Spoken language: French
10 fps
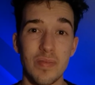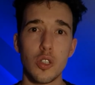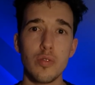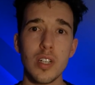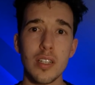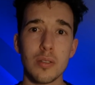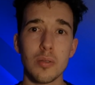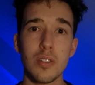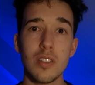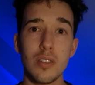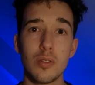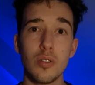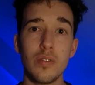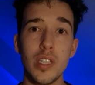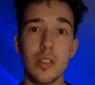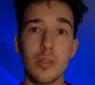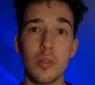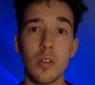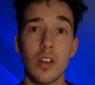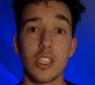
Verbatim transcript: Je vous laisse aussi d'autres vidéos